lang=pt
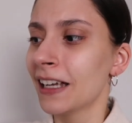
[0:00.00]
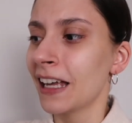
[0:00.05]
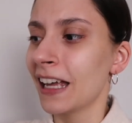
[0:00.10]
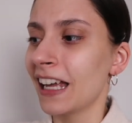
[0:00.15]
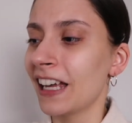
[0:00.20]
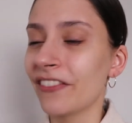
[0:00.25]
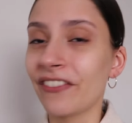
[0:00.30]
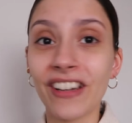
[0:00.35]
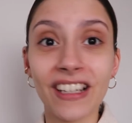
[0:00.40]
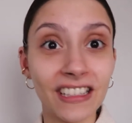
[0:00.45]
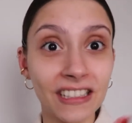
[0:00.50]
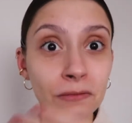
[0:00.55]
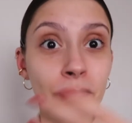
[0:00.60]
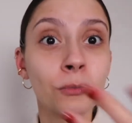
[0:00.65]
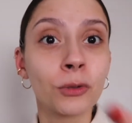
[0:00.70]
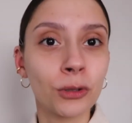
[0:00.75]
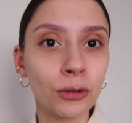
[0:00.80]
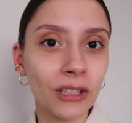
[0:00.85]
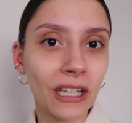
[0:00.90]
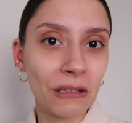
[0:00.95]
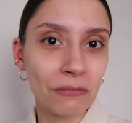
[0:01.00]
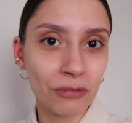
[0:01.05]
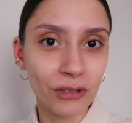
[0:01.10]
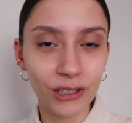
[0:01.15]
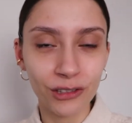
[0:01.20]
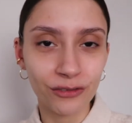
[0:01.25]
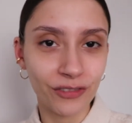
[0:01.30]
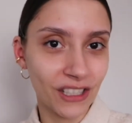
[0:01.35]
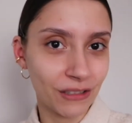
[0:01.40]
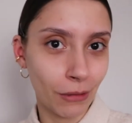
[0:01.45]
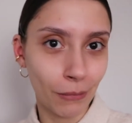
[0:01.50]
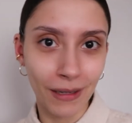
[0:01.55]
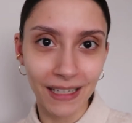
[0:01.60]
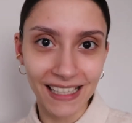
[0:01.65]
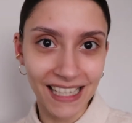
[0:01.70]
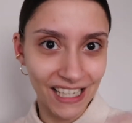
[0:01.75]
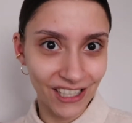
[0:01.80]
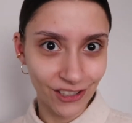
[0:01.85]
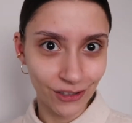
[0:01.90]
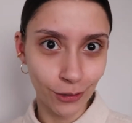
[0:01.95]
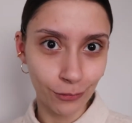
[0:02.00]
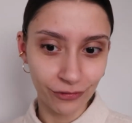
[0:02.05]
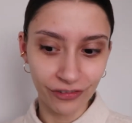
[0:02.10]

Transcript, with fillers: É, faz muito tempo que eu não faço uma maquiagem só